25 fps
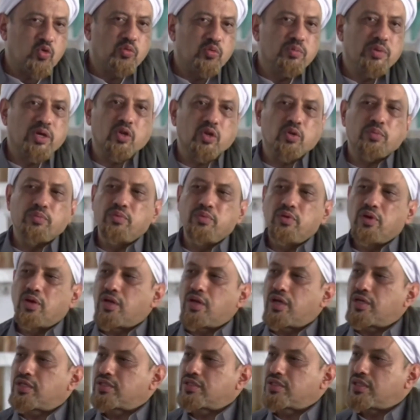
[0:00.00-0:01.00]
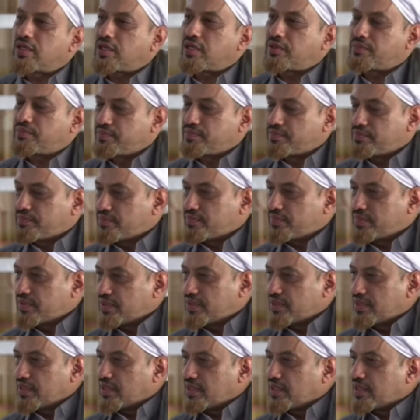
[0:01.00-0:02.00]
Umar bin Al-Khattab
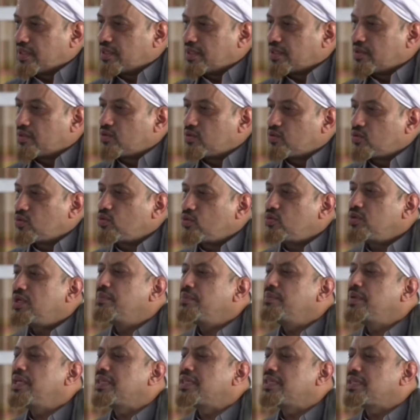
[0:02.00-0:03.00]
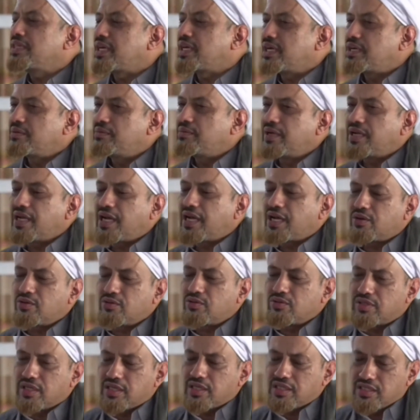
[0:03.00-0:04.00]
udah minta kepada
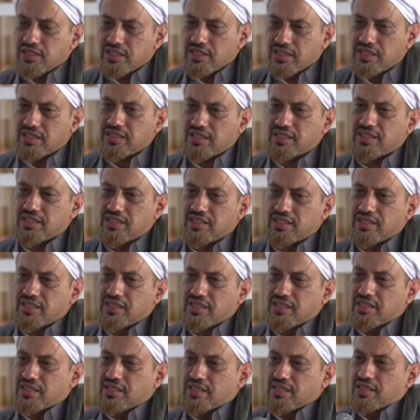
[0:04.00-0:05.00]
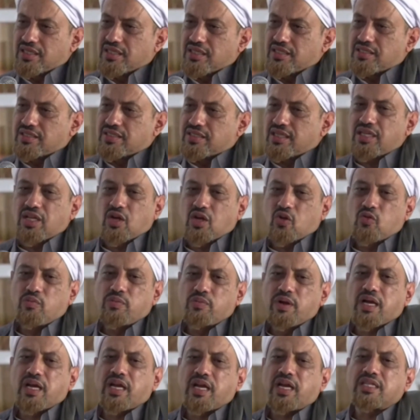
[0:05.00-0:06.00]
aku tadi Sina
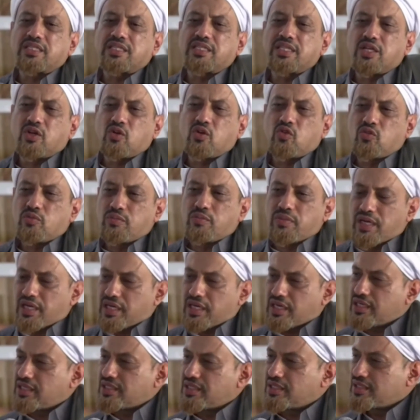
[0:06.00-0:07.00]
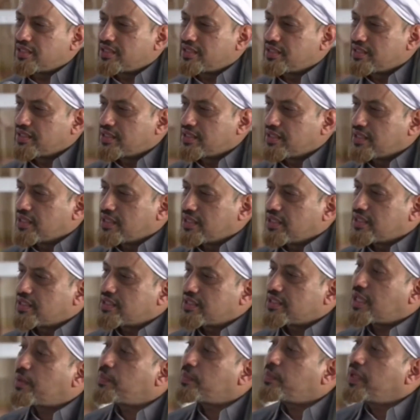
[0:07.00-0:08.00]
Abu Bakar, Sina Umar
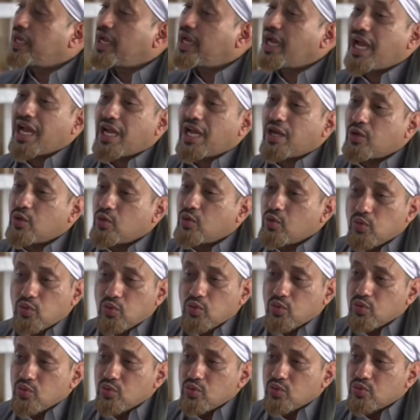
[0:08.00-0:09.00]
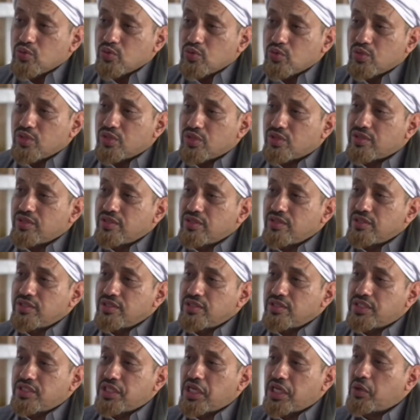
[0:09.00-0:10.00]
tapi aku
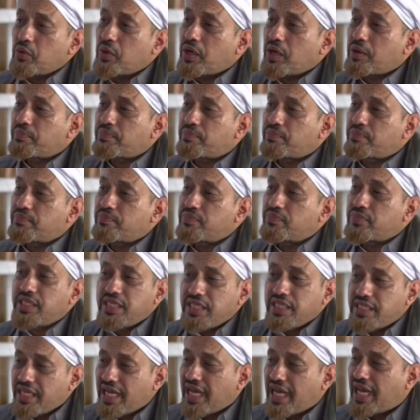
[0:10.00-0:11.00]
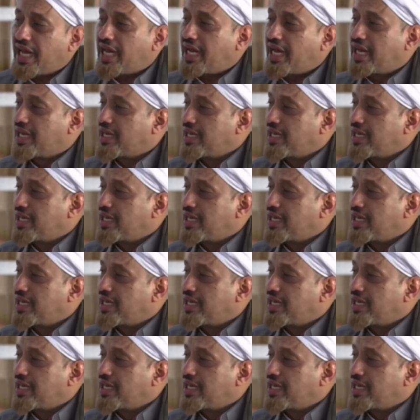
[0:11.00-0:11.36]
jawab tidak